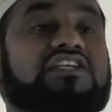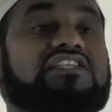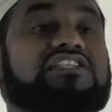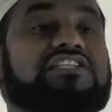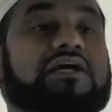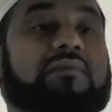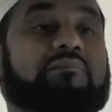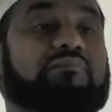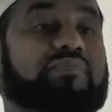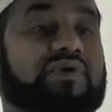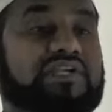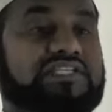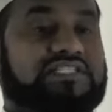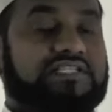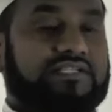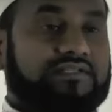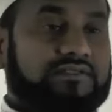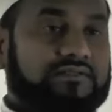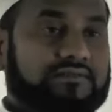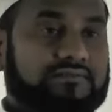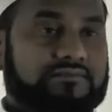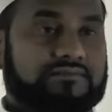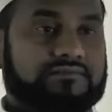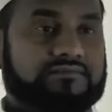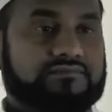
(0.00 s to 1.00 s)

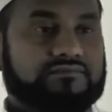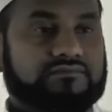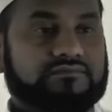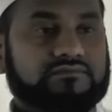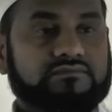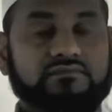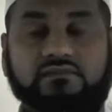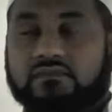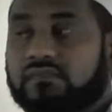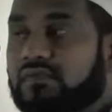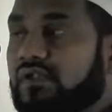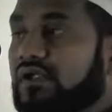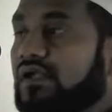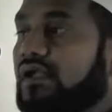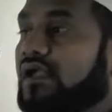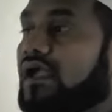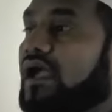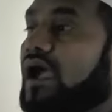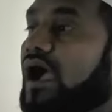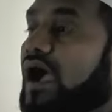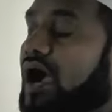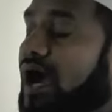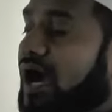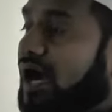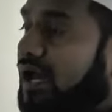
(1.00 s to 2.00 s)
చంపేసింది
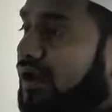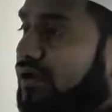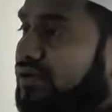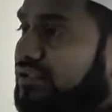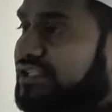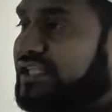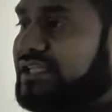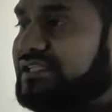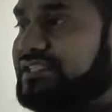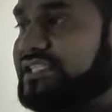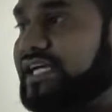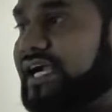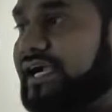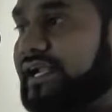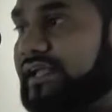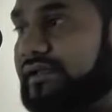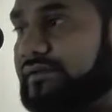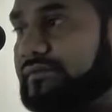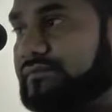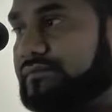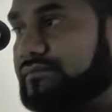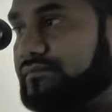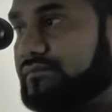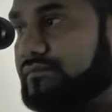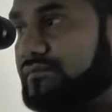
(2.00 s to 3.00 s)
ఆలోచించండి
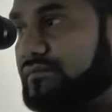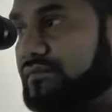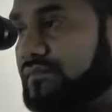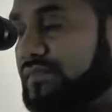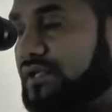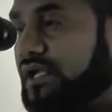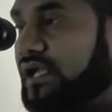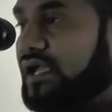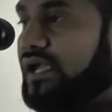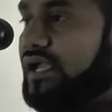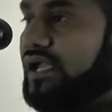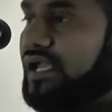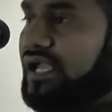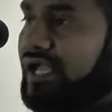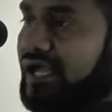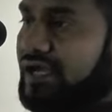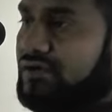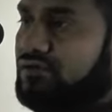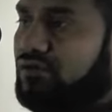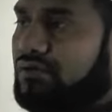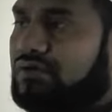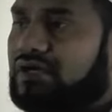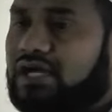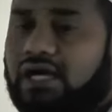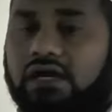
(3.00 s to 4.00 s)
ఈ
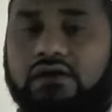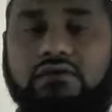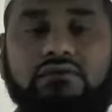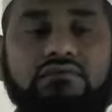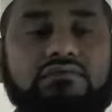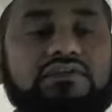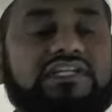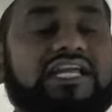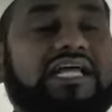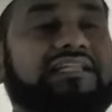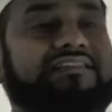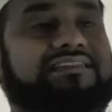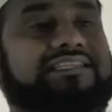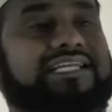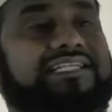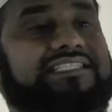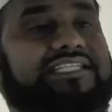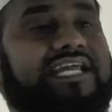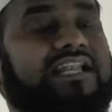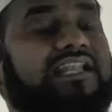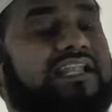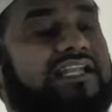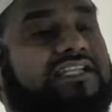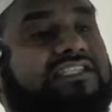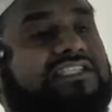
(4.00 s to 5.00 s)
కుక్కను ఎంత
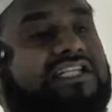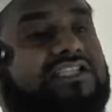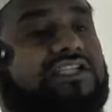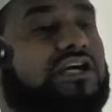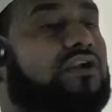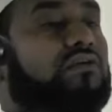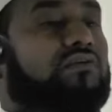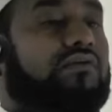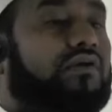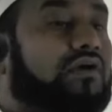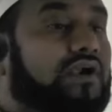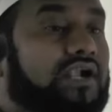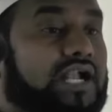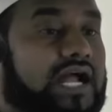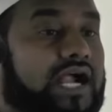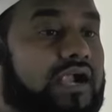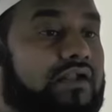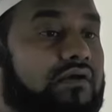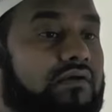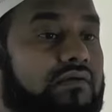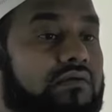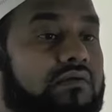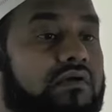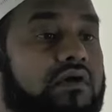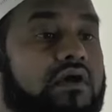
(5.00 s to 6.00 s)
చెల్లించి తను కొన్నాడు